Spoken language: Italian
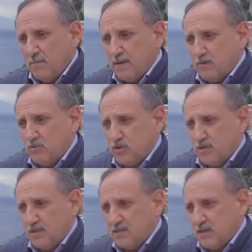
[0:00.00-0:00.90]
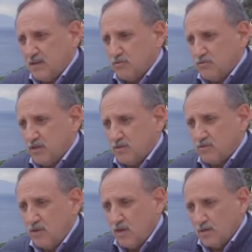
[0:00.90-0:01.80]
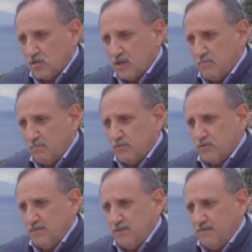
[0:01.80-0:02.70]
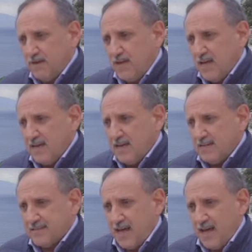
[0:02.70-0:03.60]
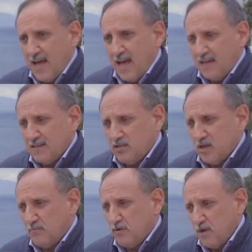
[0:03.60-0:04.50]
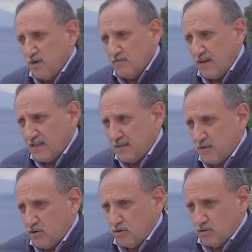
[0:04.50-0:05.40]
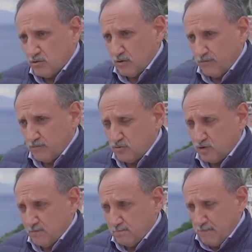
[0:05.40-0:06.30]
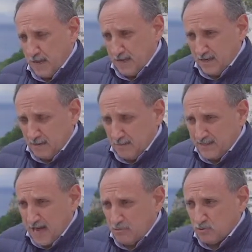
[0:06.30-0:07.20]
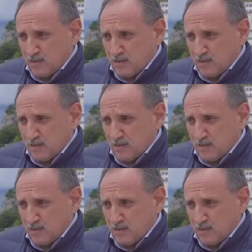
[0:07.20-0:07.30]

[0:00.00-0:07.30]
perché un cittadino è costretto diciamo, pur di vivere, in realtà a diciamo, fare dei piccoli sotterfugi. E ripetiamo,